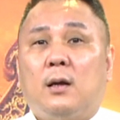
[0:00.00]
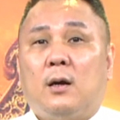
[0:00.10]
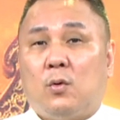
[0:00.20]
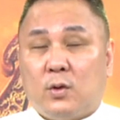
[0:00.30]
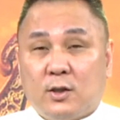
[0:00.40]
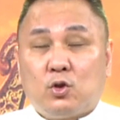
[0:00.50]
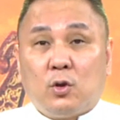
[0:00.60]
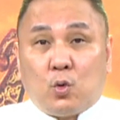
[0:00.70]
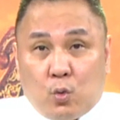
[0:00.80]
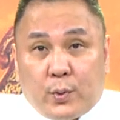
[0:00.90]
啊，我是
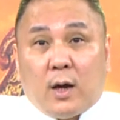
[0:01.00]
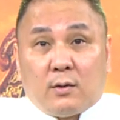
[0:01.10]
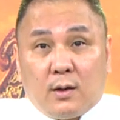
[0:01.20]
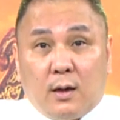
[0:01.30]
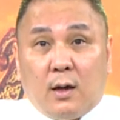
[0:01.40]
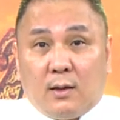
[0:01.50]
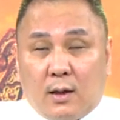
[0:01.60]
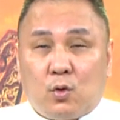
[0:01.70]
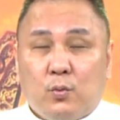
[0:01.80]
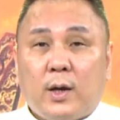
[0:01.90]
说股票啊，
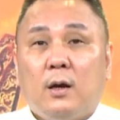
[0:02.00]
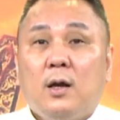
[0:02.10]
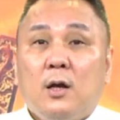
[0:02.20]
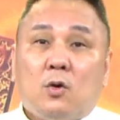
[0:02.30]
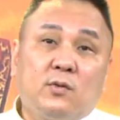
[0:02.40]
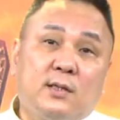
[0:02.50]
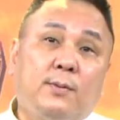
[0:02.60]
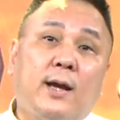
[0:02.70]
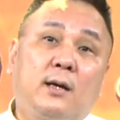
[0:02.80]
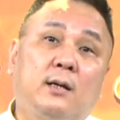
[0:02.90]
啊，股票公
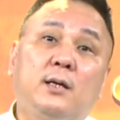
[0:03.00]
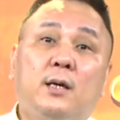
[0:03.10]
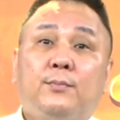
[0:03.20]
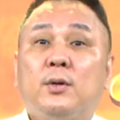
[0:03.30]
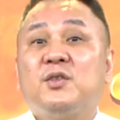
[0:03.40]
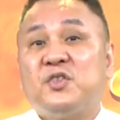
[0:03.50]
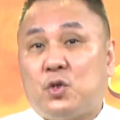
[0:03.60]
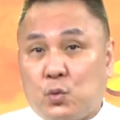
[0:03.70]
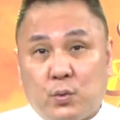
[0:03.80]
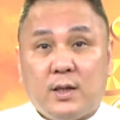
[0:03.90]
司派可能也不认识
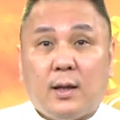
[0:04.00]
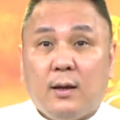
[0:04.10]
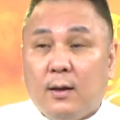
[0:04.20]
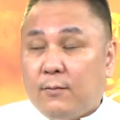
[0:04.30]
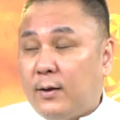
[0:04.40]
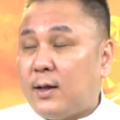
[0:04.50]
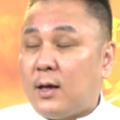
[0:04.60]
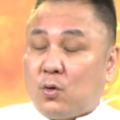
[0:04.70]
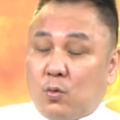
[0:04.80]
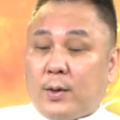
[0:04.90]
主力啊，反正
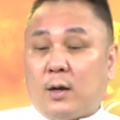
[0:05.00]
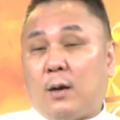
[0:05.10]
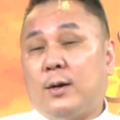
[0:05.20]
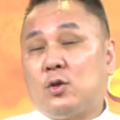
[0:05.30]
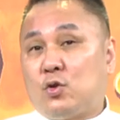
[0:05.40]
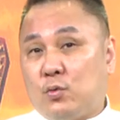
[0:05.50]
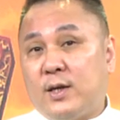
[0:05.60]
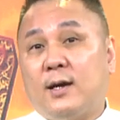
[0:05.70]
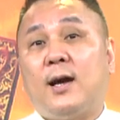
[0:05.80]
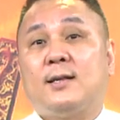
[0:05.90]
他股票搞不好就主
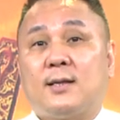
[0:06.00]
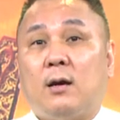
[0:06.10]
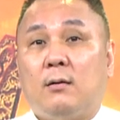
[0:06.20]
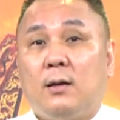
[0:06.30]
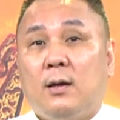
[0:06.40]
力很爱炒